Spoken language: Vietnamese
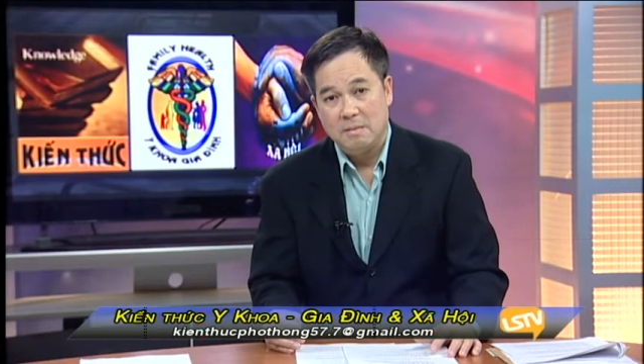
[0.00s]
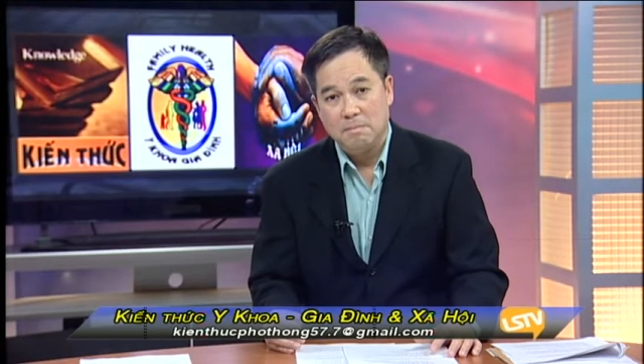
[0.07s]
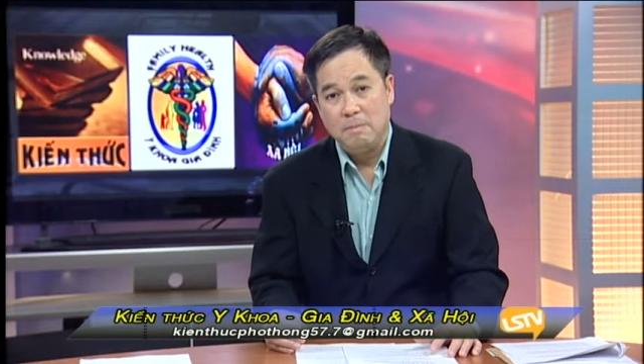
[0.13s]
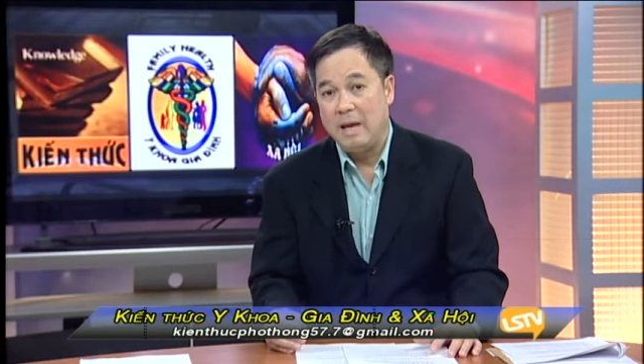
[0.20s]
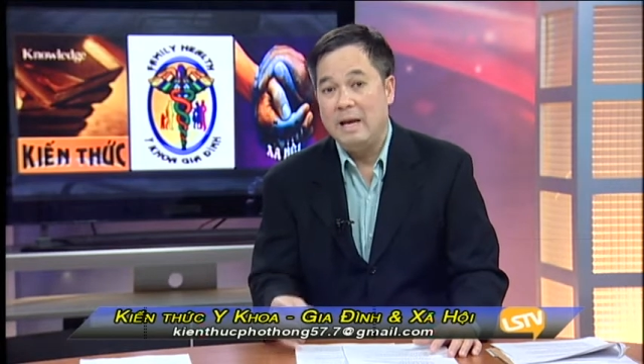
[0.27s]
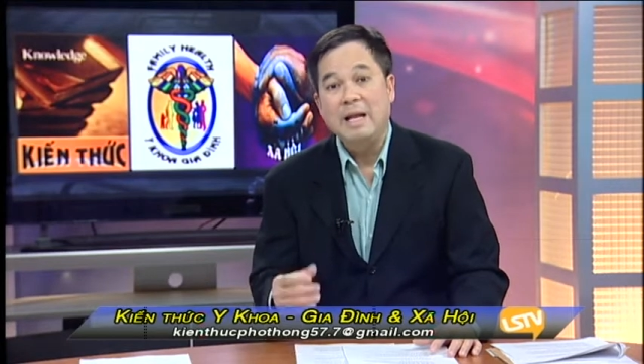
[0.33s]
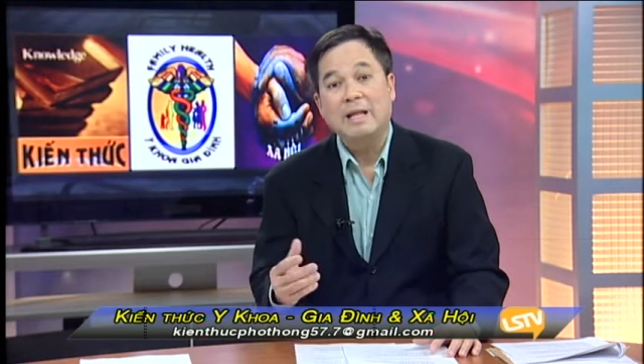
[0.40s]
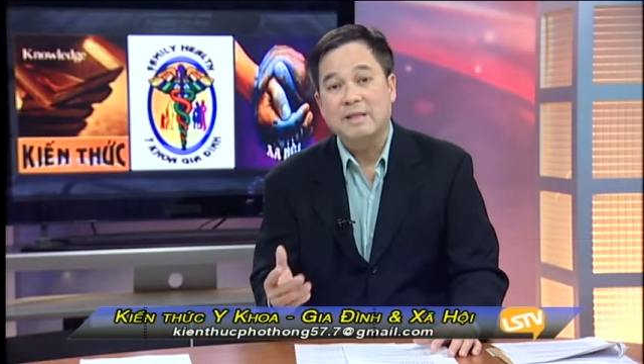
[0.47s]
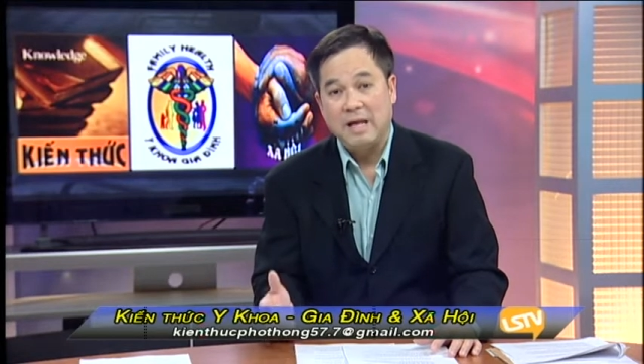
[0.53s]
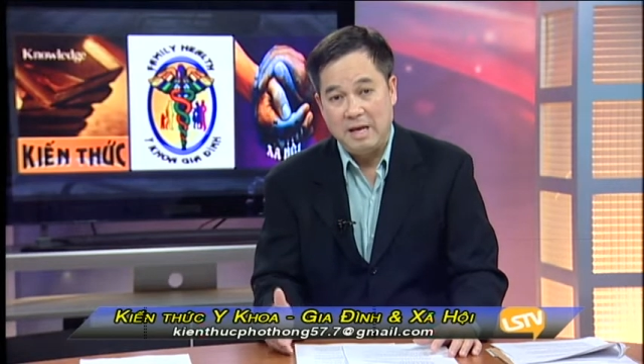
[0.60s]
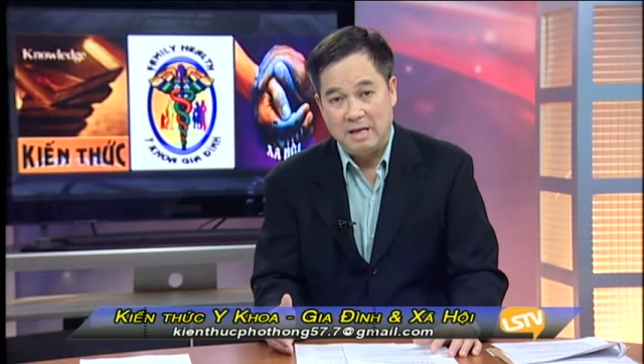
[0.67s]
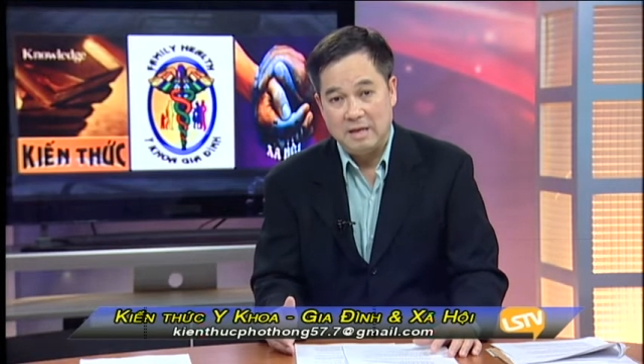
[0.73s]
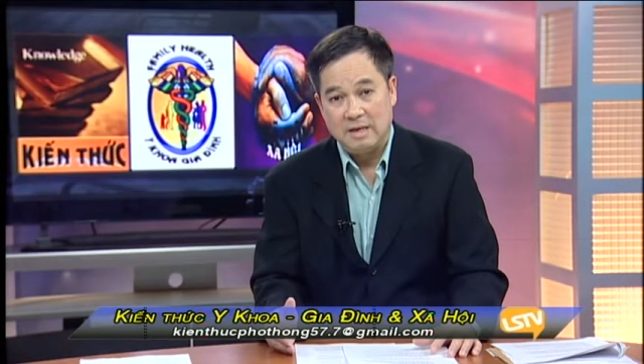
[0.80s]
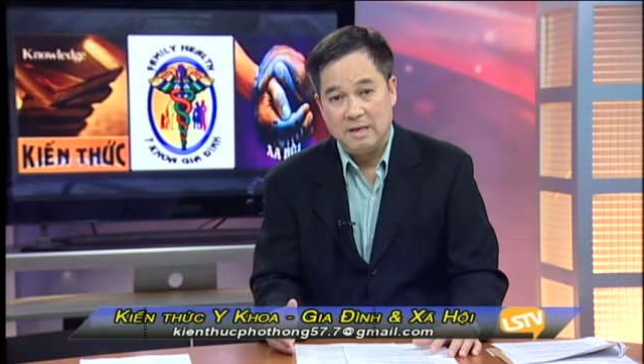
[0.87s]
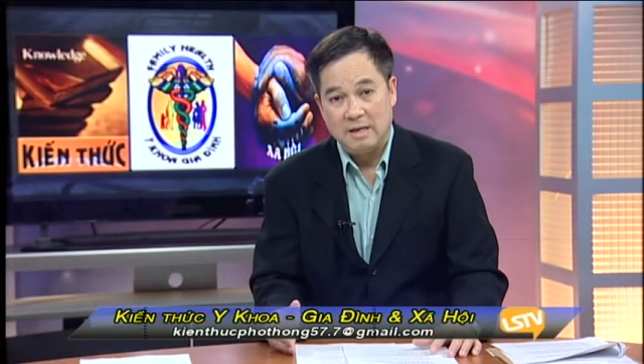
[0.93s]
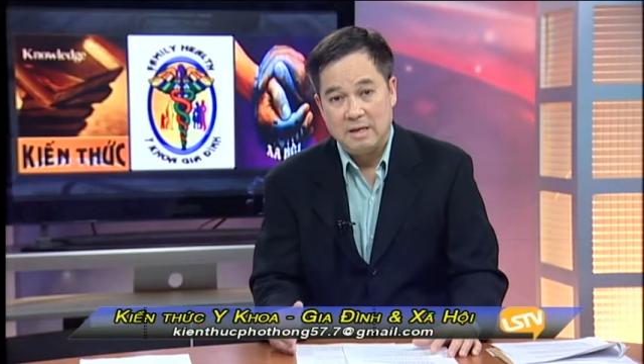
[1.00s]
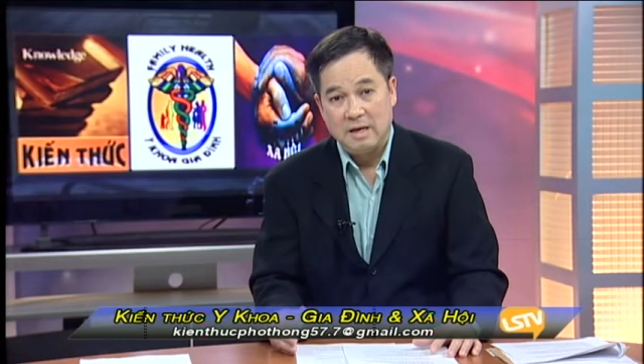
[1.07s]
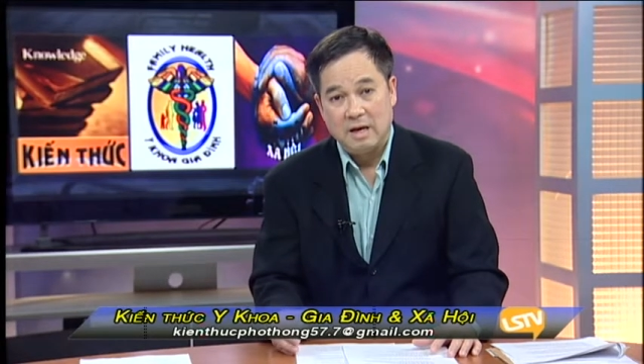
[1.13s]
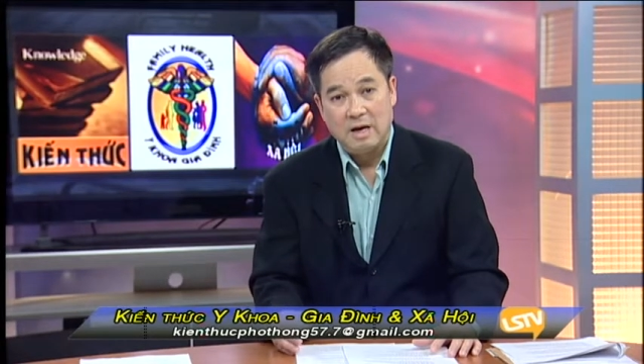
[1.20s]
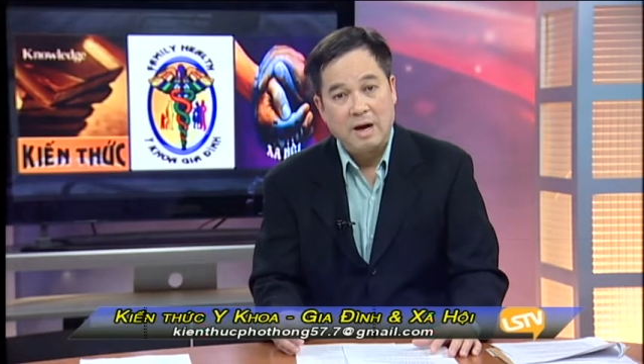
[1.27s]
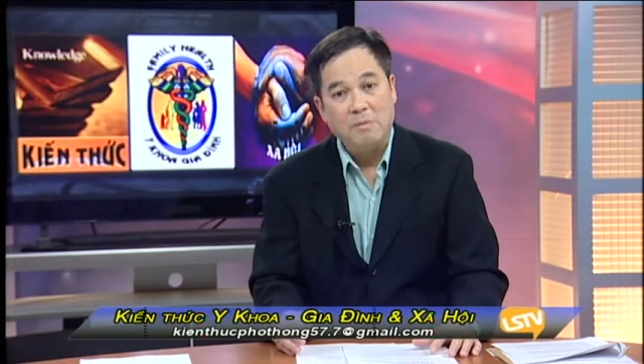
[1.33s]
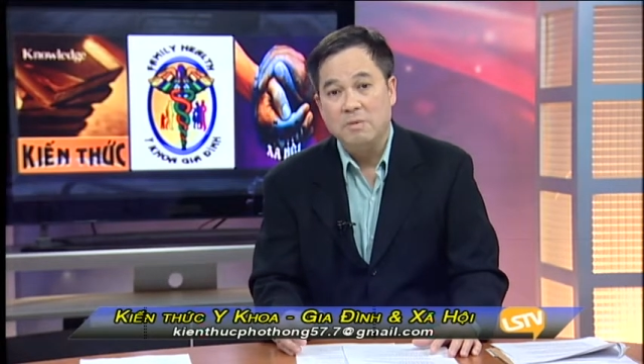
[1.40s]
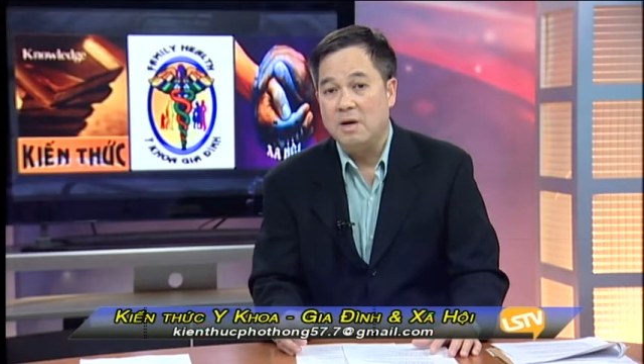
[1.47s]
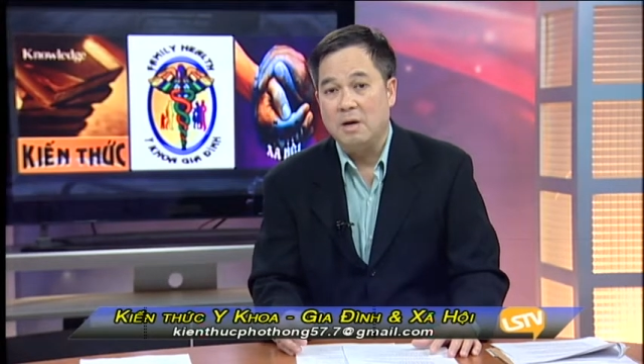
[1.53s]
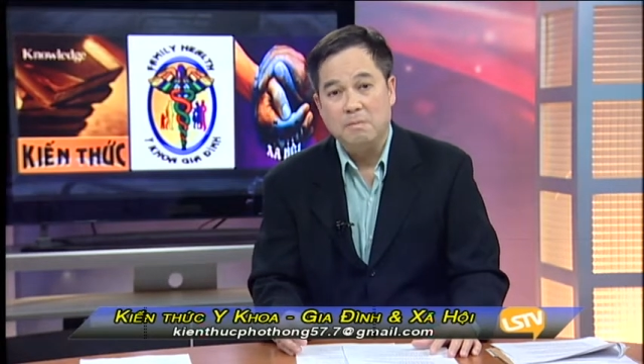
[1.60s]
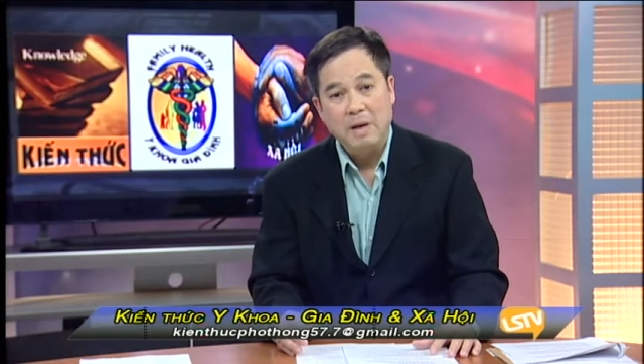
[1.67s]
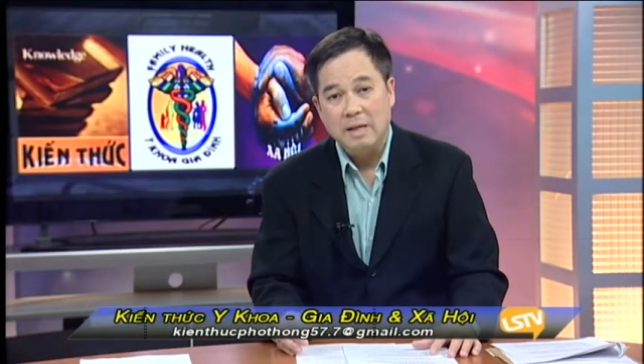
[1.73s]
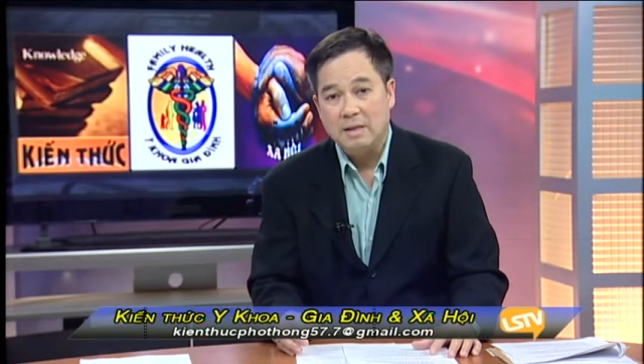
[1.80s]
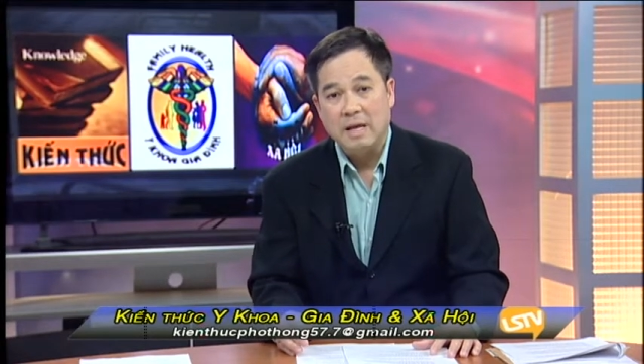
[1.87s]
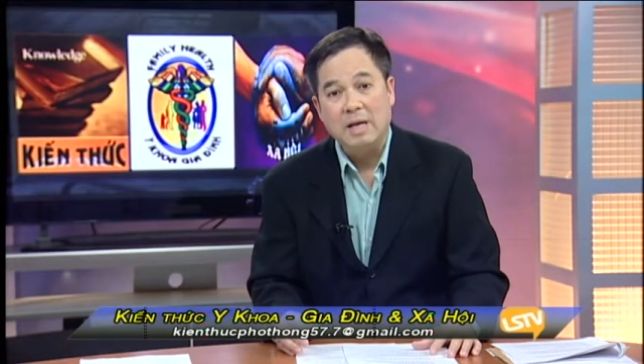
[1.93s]
miễn là tiền không cần
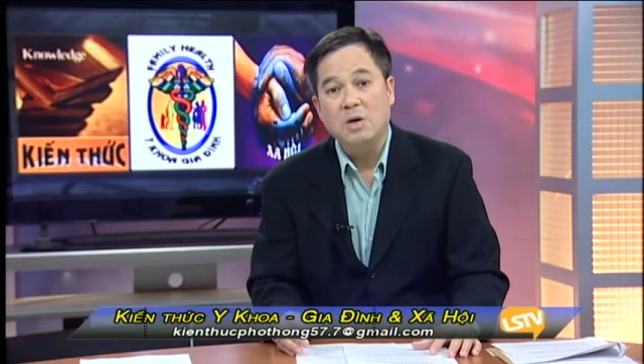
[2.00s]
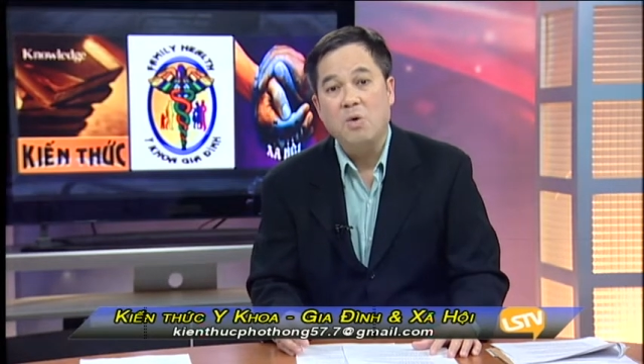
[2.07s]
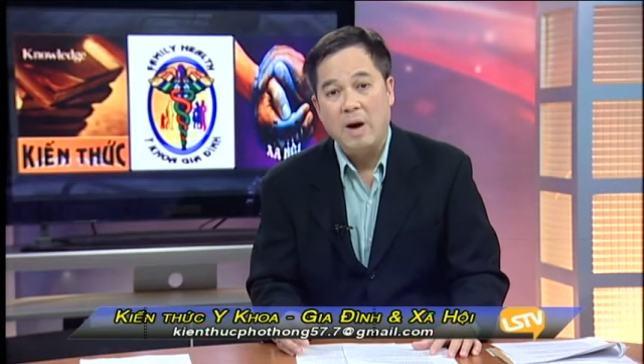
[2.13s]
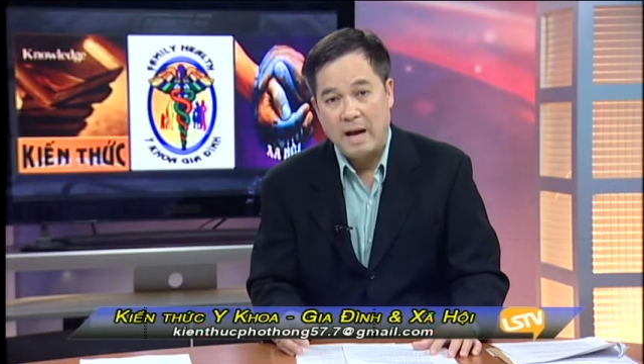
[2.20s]
biết tiền của